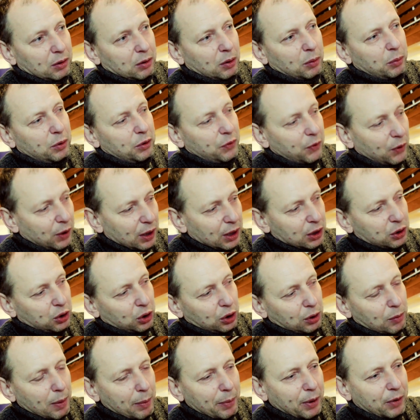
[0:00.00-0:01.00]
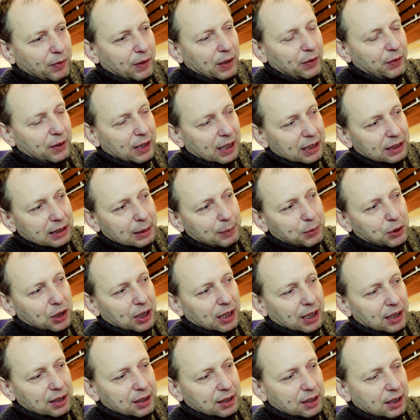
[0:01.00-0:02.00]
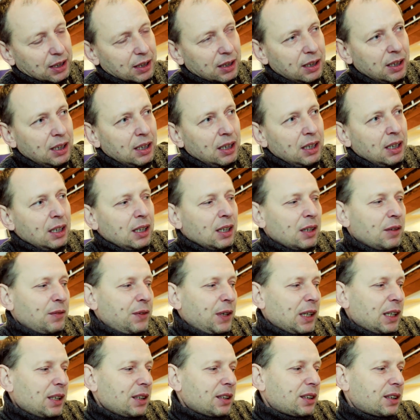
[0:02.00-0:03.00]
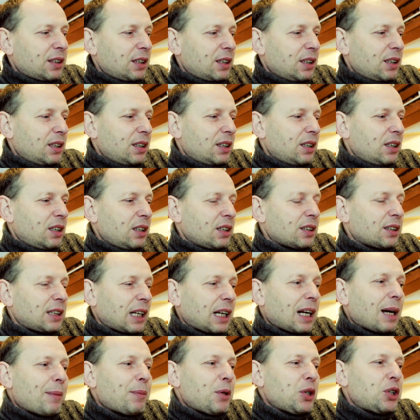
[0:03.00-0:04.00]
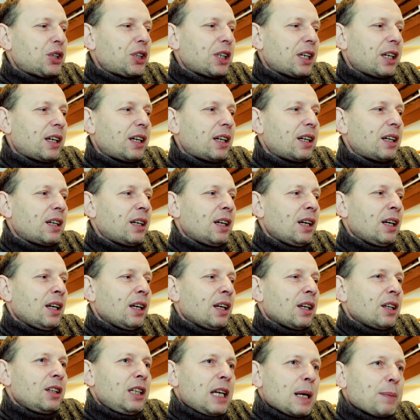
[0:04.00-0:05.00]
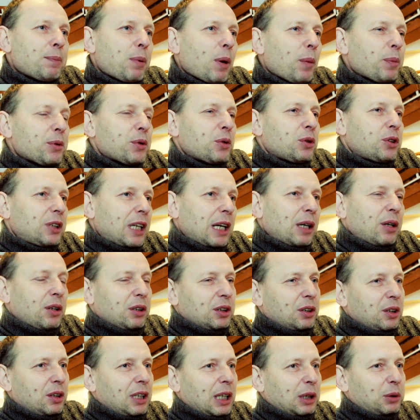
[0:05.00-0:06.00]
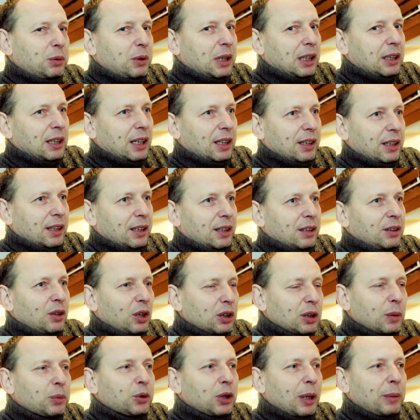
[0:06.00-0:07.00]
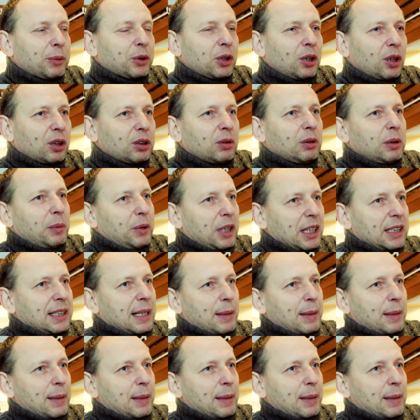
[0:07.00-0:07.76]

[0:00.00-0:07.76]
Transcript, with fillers: Obydwoje z żoną mamy kwalifikacje pszczelarskie, więc y, staramy się nie popsuć tego, co natura daje. To, co przynoszą, żeby nie